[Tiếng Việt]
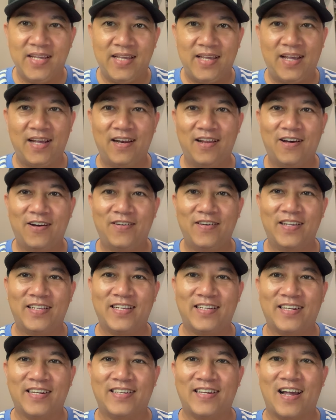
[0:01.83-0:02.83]
Hello,
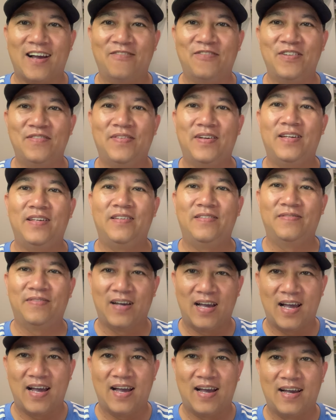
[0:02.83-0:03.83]
xin kính chào quý vị
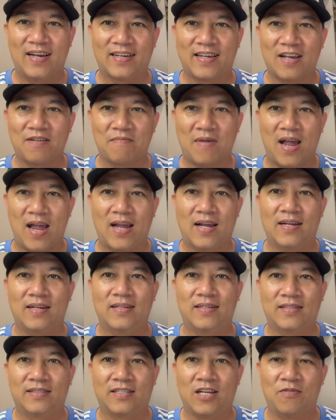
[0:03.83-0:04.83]
và các bạn
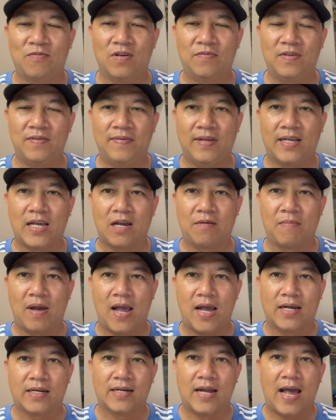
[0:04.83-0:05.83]
Chào mừng quý vị các
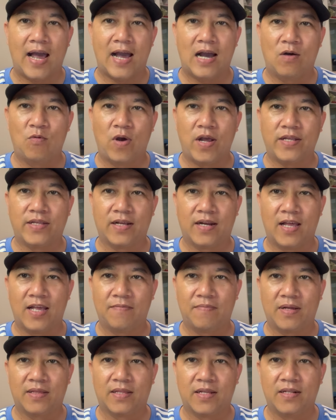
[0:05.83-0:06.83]
bạn đã quay trở lại
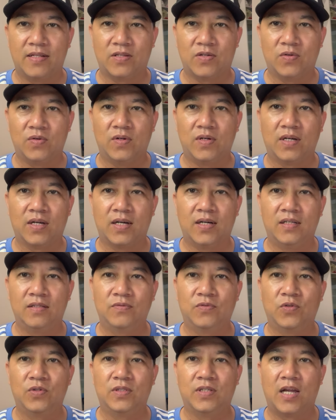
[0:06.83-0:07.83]
bản tin của kênh
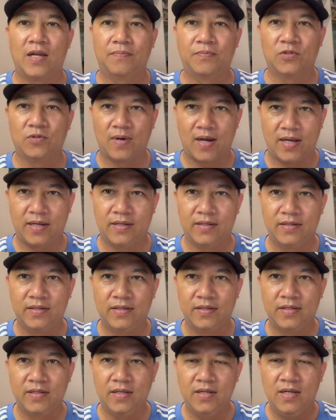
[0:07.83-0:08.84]
Full Game Mobile
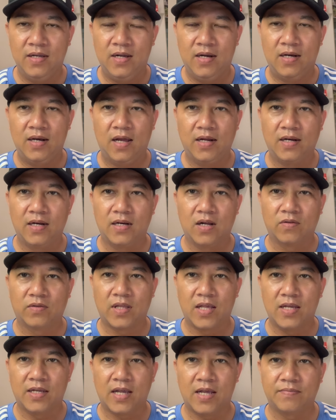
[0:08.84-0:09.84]
Lời nói đầu
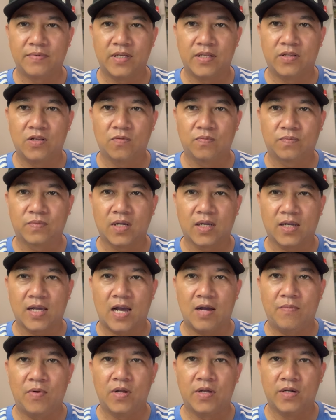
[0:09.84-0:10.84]
tiên em xin chúc tất
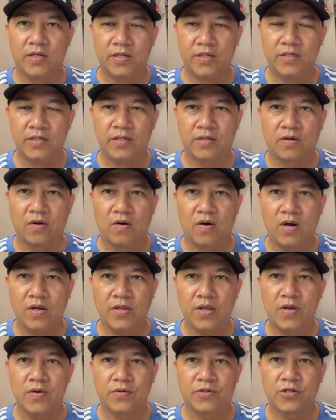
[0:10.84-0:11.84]
cả mọi người có
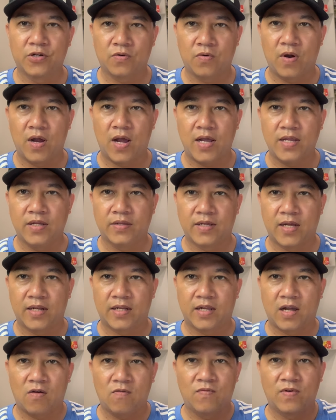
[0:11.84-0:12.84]
nhiều sức khỏe, nhiều thành
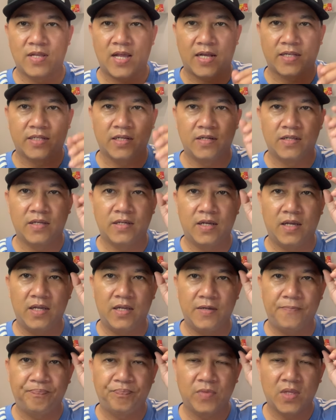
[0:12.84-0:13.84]
công và dạng sự như ý
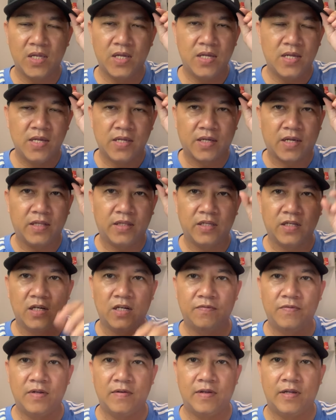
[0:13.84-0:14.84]
Kính
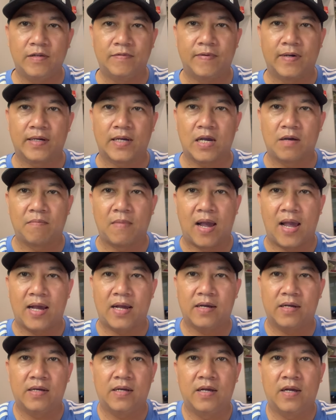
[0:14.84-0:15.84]
thưa quý vị và các
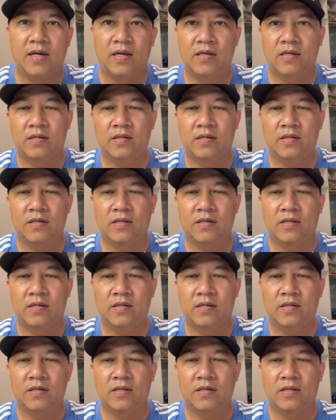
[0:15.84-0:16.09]
bạn à,